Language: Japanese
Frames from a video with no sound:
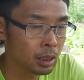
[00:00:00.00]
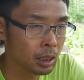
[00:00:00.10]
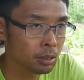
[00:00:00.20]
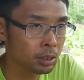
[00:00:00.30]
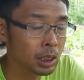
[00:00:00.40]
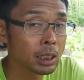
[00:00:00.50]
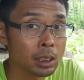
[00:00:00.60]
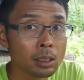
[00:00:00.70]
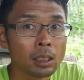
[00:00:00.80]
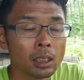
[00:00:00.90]
えっ、と、先日、
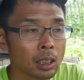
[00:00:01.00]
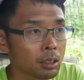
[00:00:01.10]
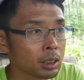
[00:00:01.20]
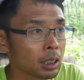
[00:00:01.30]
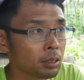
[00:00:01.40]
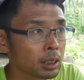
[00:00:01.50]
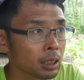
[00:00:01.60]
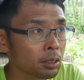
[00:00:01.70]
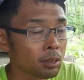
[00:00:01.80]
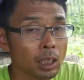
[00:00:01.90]
ひろちゃん農園
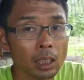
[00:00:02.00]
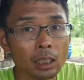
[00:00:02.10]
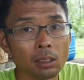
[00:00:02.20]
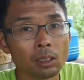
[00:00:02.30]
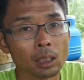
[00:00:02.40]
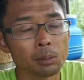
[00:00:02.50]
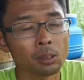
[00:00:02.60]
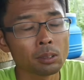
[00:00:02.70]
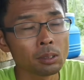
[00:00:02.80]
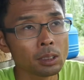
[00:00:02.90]
さんの動画上げた時に
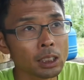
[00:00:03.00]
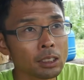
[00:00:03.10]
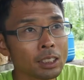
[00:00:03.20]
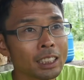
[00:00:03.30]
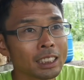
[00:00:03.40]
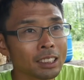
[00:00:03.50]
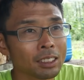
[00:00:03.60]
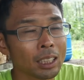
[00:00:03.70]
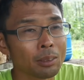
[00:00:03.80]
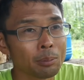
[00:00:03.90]
も、本当に痛感した
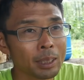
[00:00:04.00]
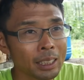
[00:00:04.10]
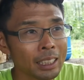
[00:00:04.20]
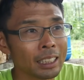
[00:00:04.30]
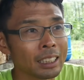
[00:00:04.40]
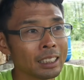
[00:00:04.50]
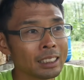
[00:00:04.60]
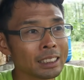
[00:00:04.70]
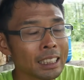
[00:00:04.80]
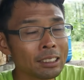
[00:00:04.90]
のが、みんな、
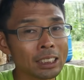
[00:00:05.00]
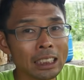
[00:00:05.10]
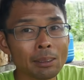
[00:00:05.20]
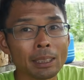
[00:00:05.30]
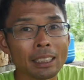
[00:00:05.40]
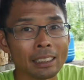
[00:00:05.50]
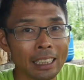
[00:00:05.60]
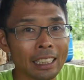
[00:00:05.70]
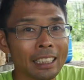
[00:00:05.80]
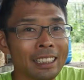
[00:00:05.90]
ちゃんと調べてない。